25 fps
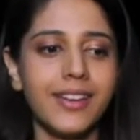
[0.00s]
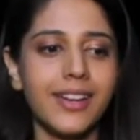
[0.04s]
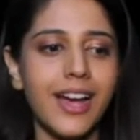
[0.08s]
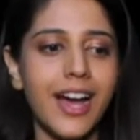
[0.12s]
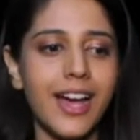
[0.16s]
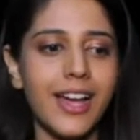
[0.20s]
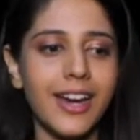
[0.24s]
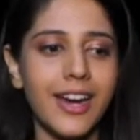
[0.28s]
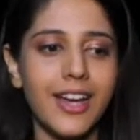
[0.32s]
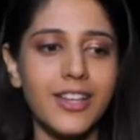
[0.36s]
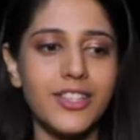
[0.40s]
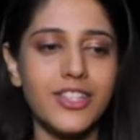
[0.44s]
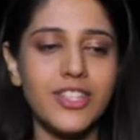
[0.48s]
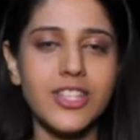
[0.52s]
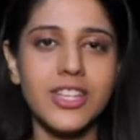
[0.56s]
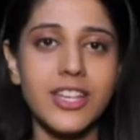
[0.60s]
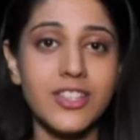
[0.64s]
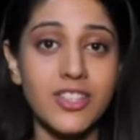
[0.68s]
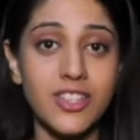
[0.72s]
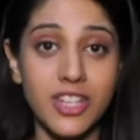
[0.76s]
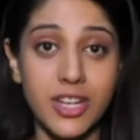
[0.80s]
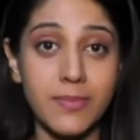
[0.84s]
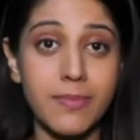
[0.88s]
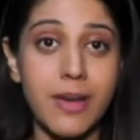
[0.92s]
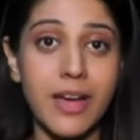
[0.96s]
कान्हा जी
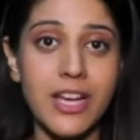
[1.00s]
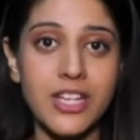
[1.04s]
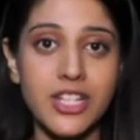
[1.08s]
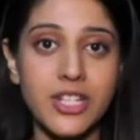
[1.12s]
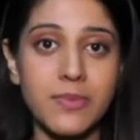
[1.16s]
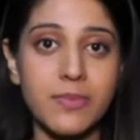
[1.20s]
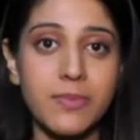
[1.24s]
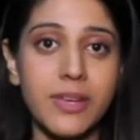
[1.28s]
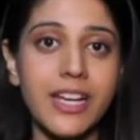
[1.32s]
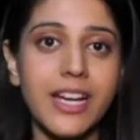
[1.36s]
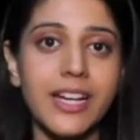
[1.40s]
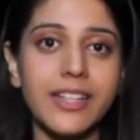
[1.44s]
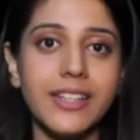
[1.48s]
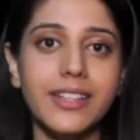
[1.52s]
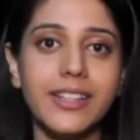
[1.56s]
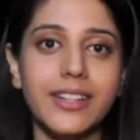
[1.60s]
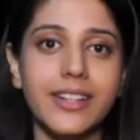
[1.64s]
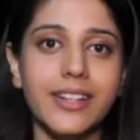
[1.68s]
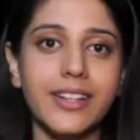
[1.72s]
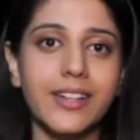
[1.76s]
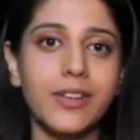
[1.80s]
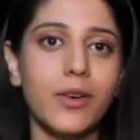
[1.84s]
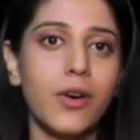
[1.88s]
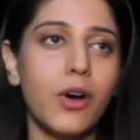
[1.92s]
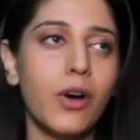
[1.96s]
के जन्माष्टमी का
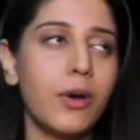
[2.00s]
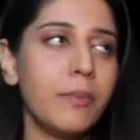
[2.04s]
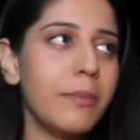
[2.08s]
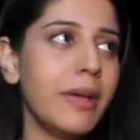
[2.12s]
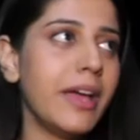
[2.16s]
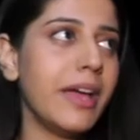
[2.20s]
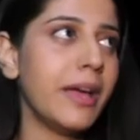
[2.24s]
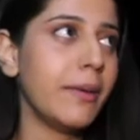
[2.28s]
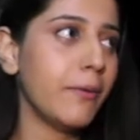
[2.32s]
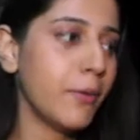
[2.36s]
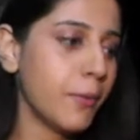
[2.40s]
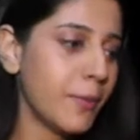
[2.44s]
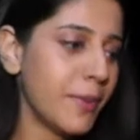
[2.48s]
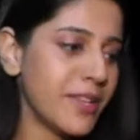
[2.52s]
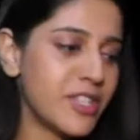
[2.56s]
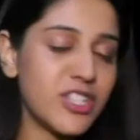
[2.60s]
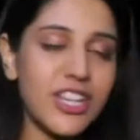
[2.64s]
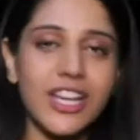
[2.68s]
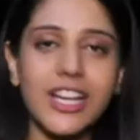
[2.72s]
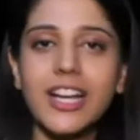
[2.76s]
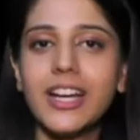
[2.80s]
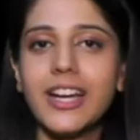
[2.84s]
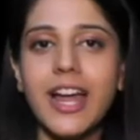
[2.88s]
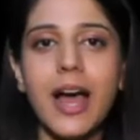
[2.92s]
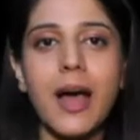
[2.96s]
दिन है और मैं वो
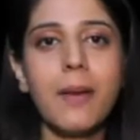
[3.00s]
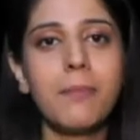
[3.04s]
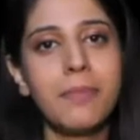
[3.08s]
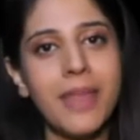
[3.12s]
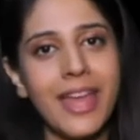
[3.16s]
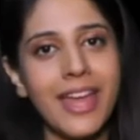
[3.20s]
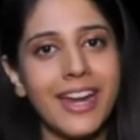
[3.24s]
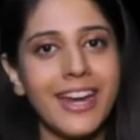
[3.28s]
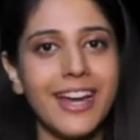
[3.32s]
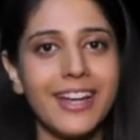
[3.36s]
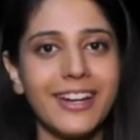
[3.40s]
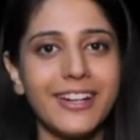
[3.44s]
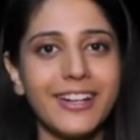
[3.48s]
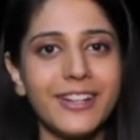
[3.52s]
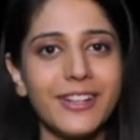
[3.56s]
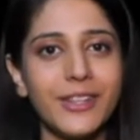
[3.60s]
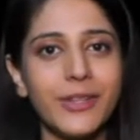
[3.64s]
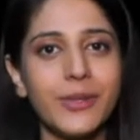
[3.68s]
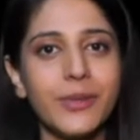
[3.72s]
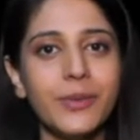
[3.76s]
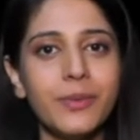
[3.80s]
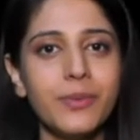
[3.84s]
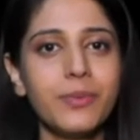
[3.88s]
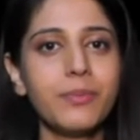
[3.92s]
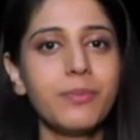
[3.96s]
बच्चे का नाम नैना
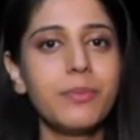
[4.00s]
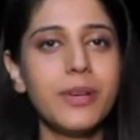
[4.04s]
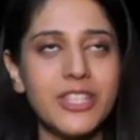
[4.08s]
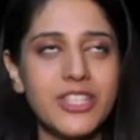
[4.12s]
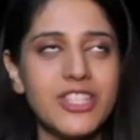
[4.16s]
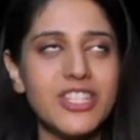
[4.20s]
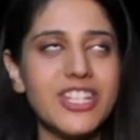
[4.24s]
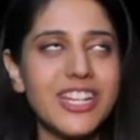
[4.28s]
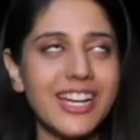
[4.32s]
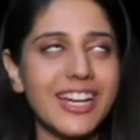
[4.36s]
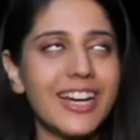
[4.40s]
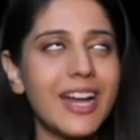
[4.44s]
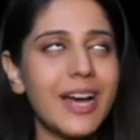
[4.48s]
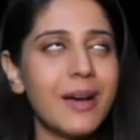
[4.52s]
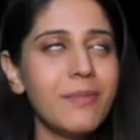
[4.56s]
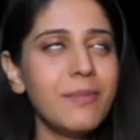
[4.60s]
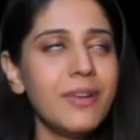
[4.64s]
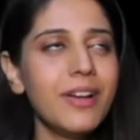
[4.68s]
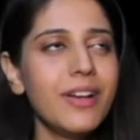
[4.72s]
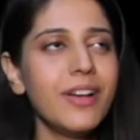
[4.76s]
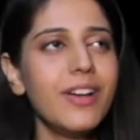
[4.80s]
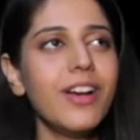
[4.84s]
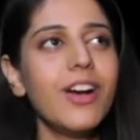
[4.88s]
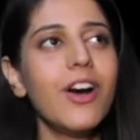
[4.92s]
रखती हूँ बच्ची का नाम